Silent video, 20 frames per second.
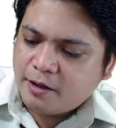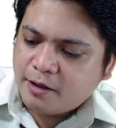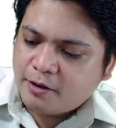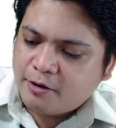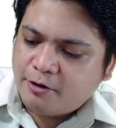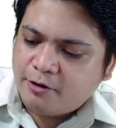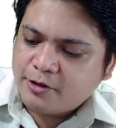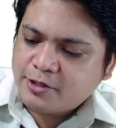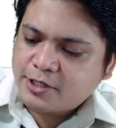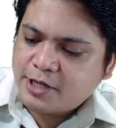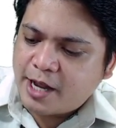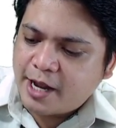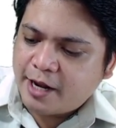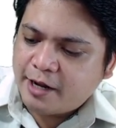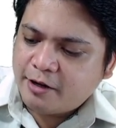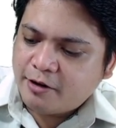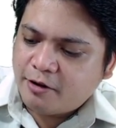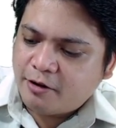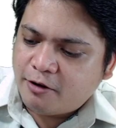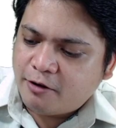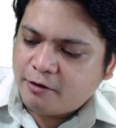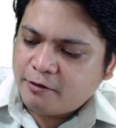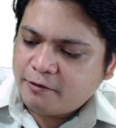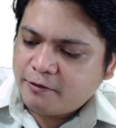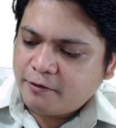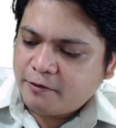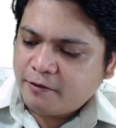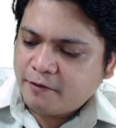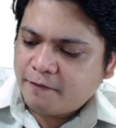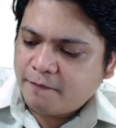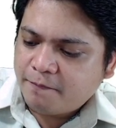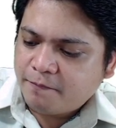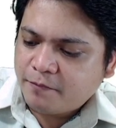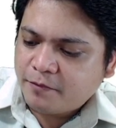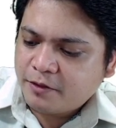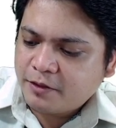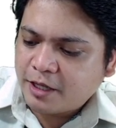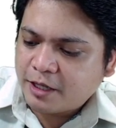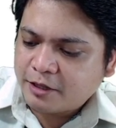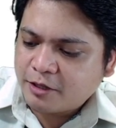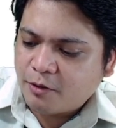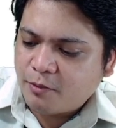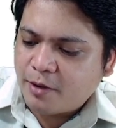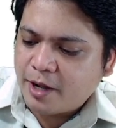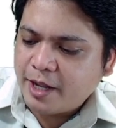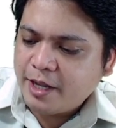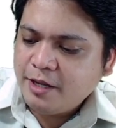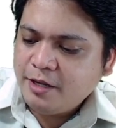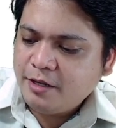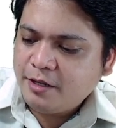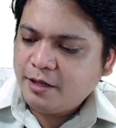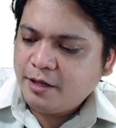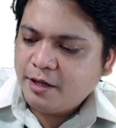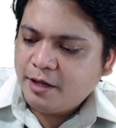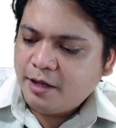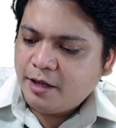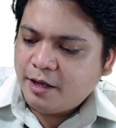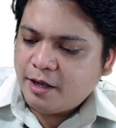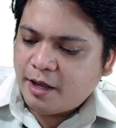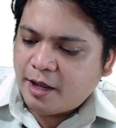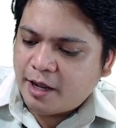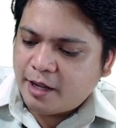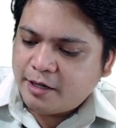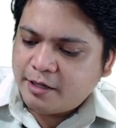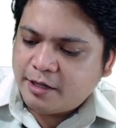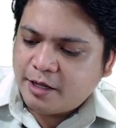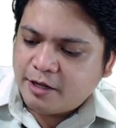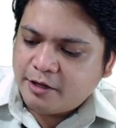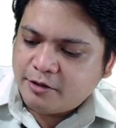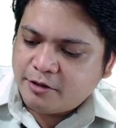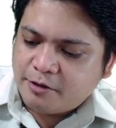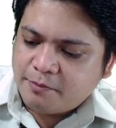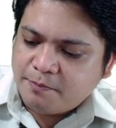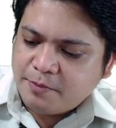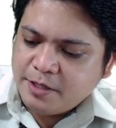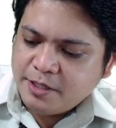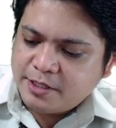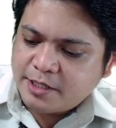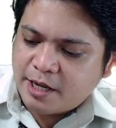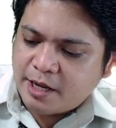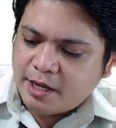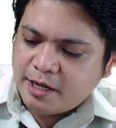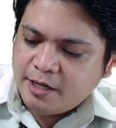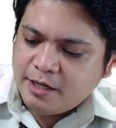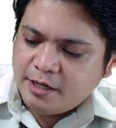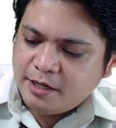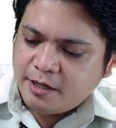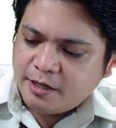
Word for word: cosine of theta y and then your pz